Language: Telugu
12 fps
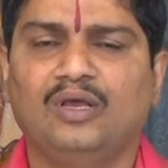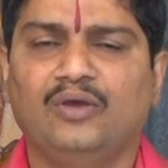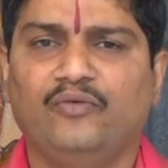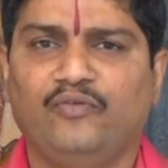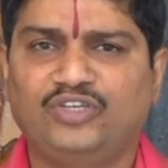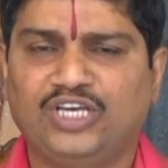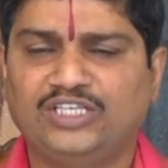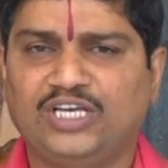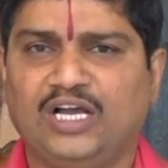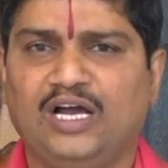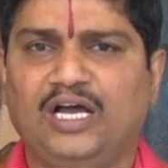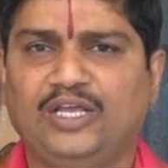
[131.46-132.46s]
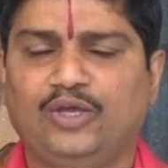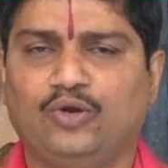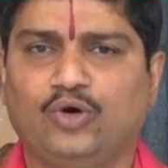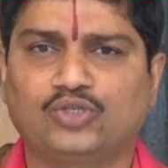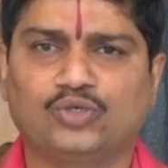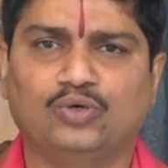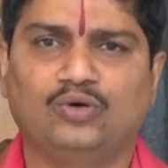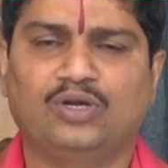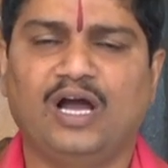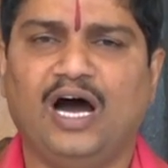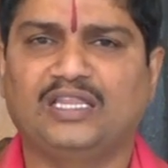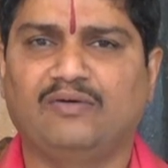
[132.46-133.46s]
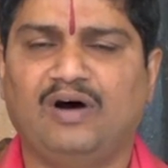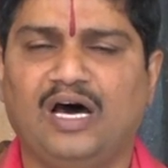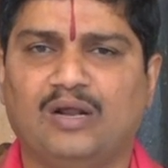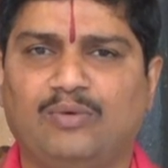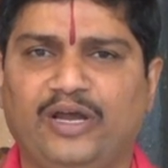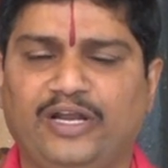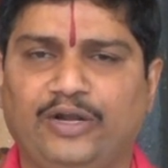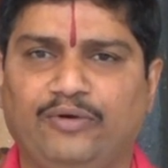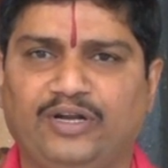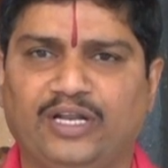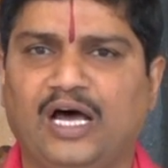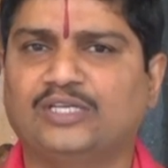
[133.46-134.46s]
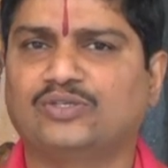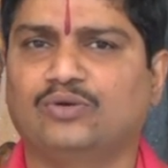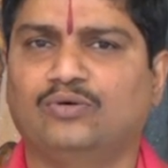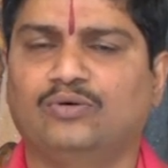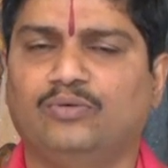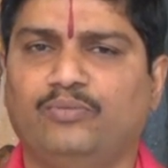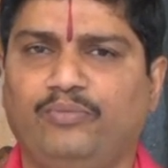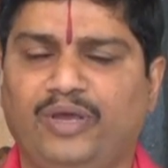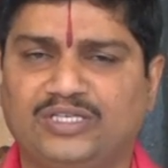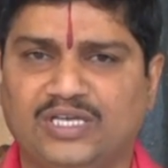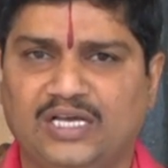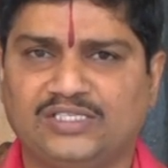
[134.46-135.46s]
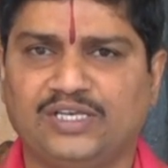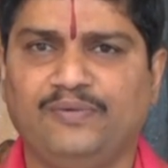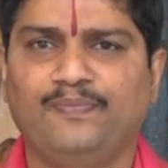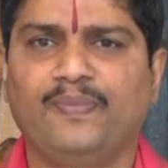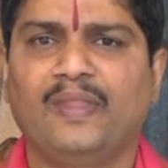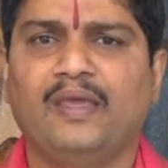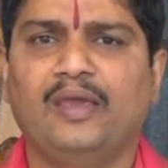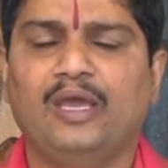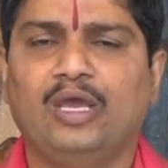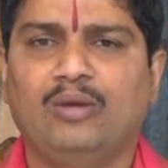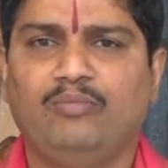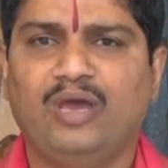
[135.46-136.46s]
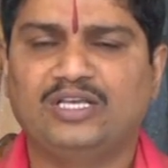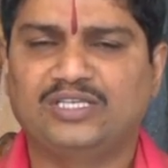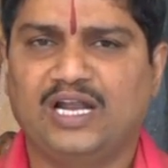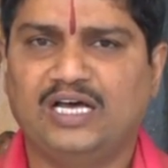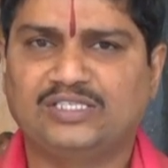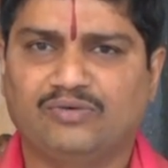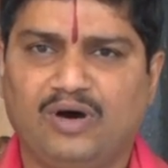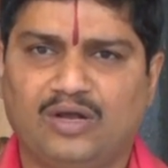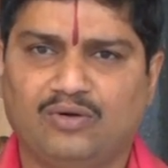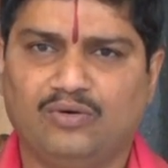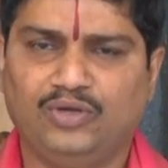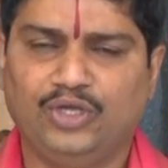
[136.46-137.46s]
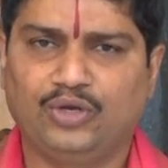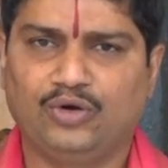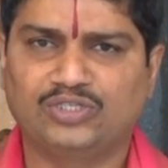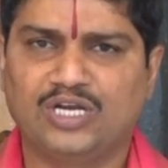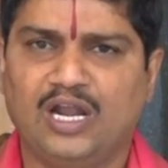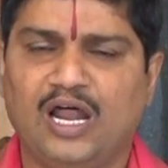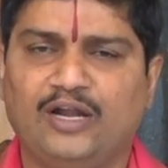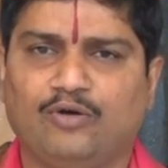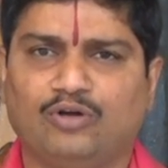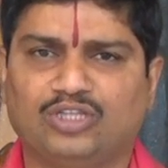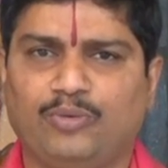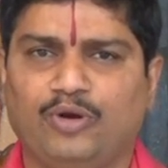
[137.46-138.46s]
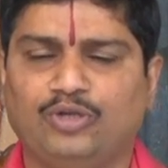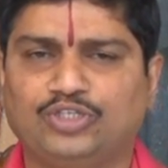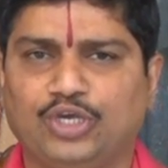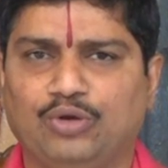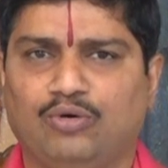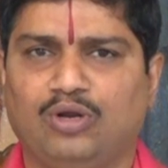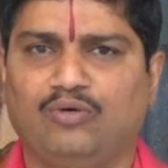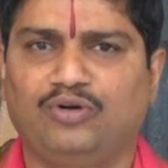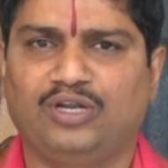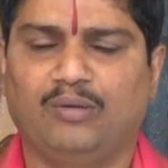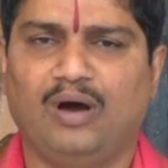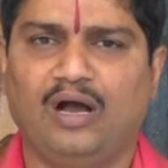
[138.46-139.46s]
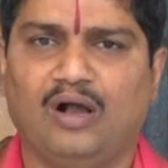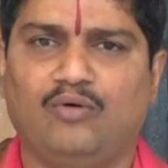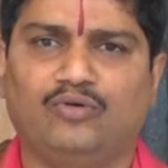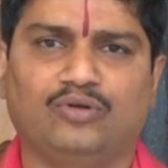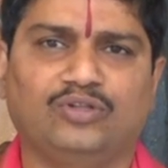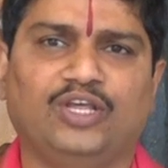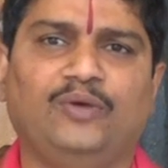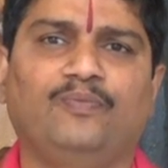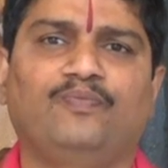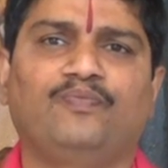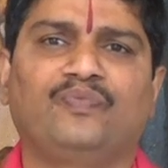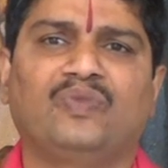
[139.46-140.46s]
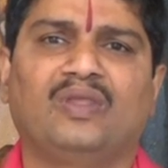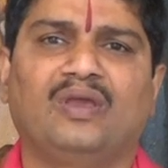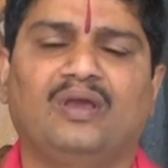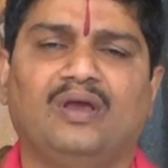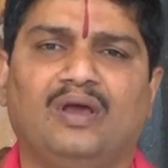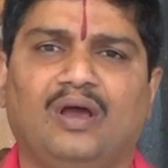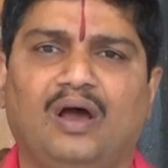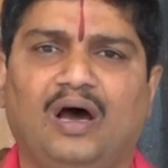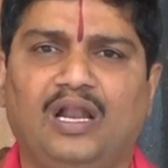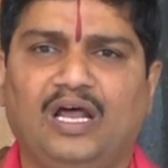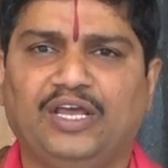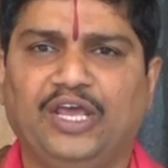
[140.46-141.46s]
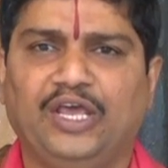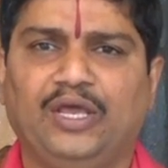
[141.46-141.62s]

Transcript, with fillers: విశేషంగా ఈరోజు ఘాతవారం అయినటువంటి రాశులు మేషరాశి మేషరాశి వారు ఈ రోజున ఎలాంటి కొత్త పనులు చేయకుండా ఉంటే బాగా ఉంటుంది అలాగే